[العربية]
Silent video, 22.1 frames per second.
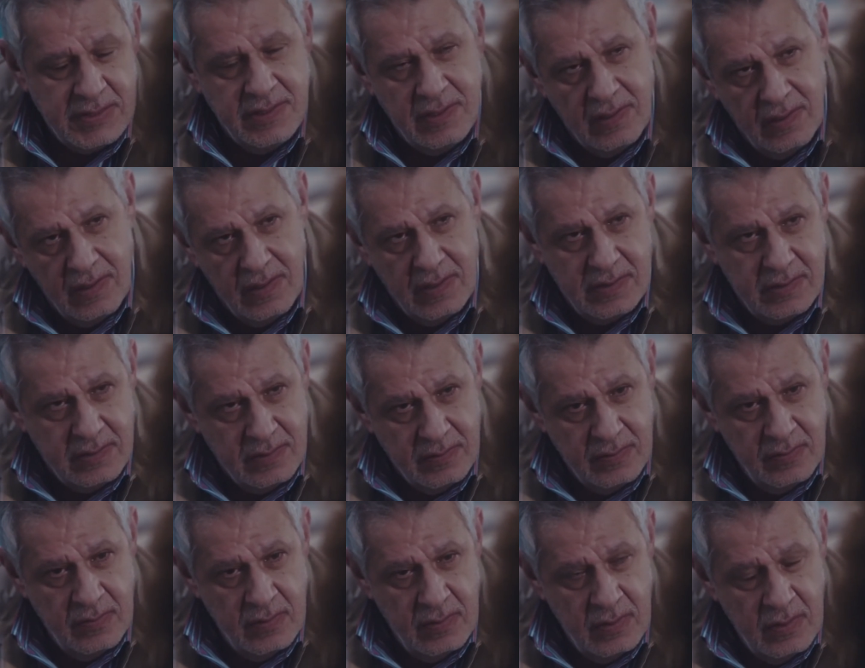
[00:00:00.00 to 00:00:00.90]
بس
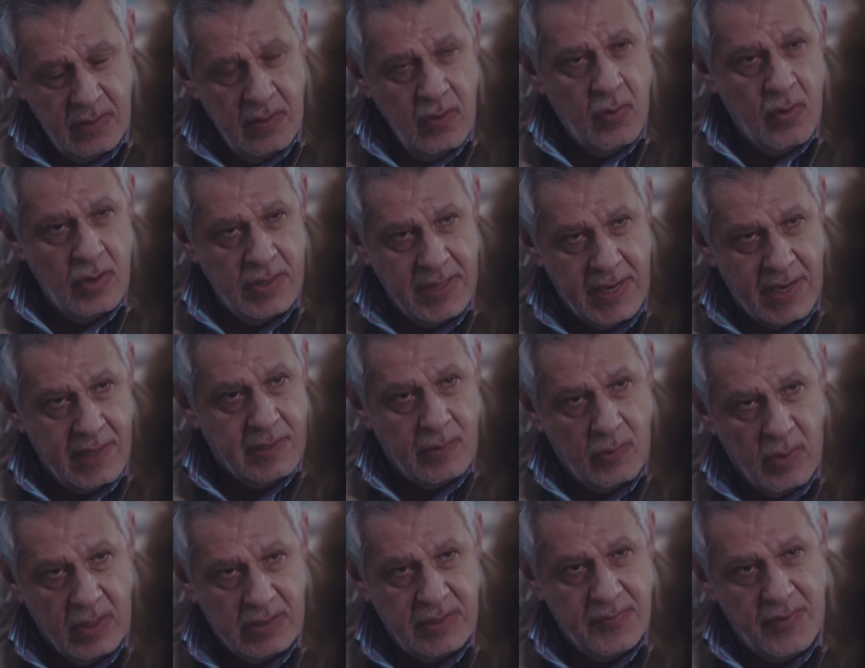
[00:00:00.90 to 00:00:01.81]
خلاص كلنا
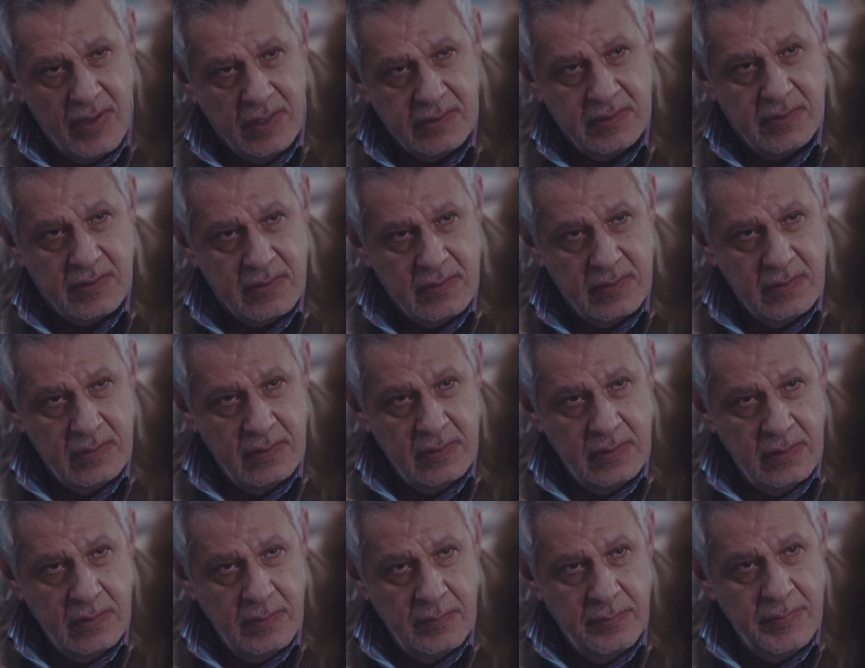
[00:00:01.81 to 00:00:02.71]
دلوقتي في خطر
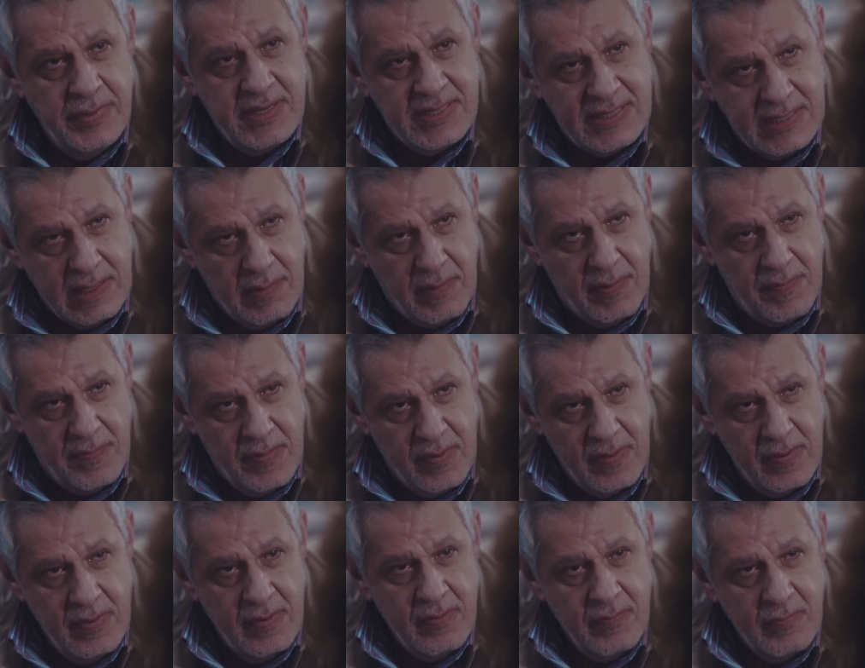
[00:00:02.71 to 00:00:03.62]
مين السبب
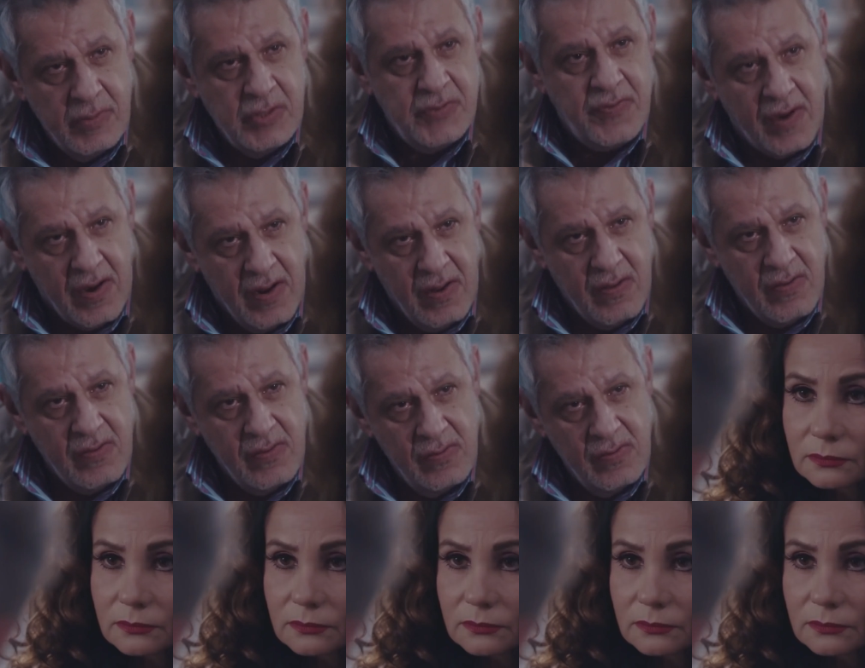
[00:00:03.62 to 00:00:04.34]
مش فارقه